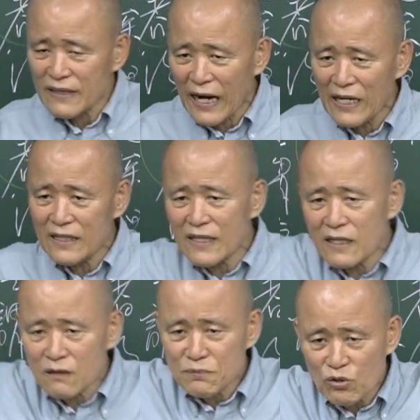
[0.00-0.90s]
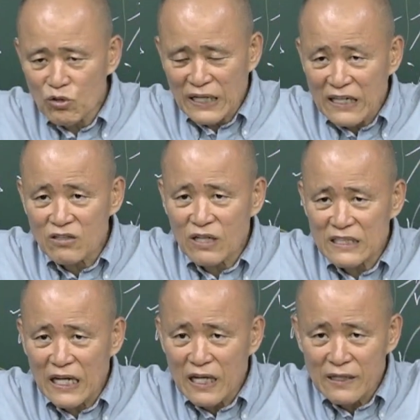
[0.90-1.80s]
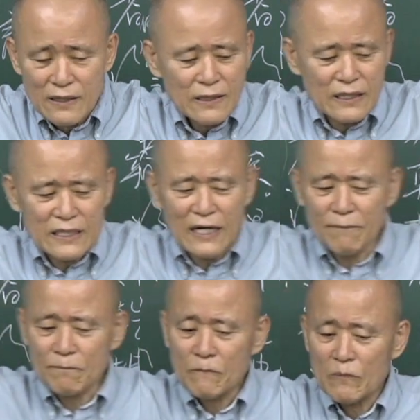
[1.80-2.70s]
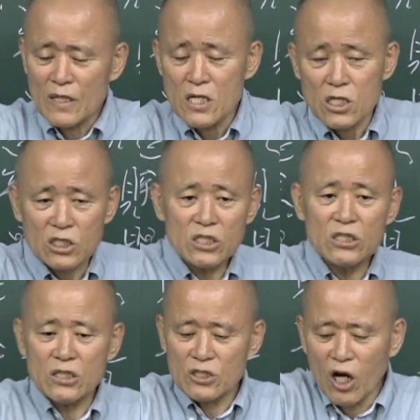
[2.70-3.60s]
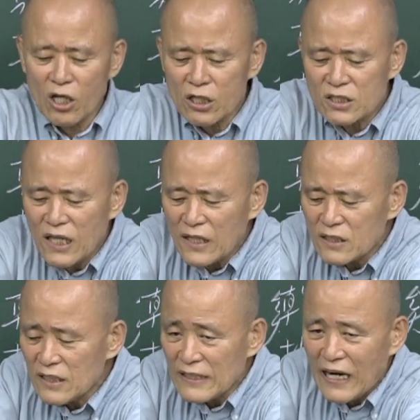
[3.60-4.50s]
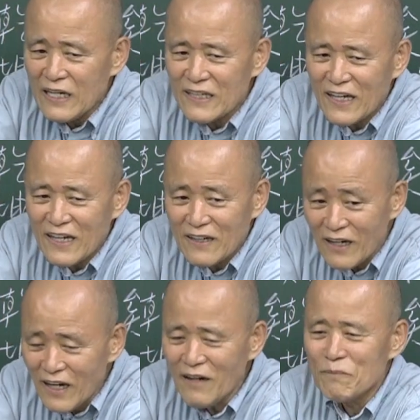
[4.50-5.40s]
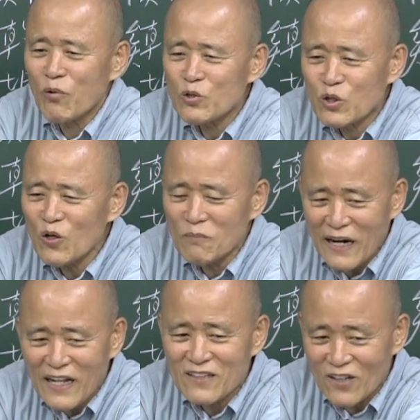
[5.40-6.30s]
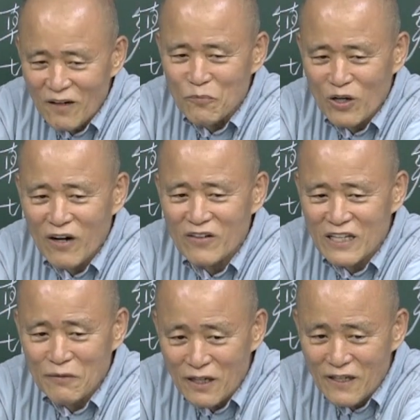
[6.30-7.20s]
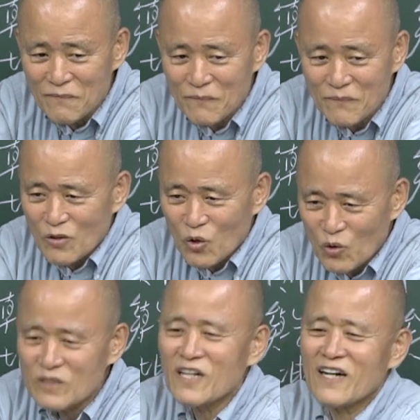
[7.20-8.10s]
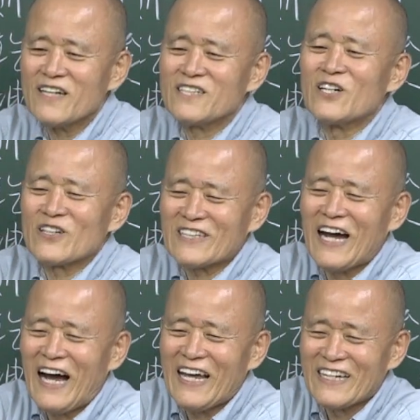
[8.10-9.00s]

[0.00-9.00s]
날개를 피우고 가는 거냐? 그러니까 그 10개의 날개를 보통 말해서 뭐라 그러냐면 공자가 지었다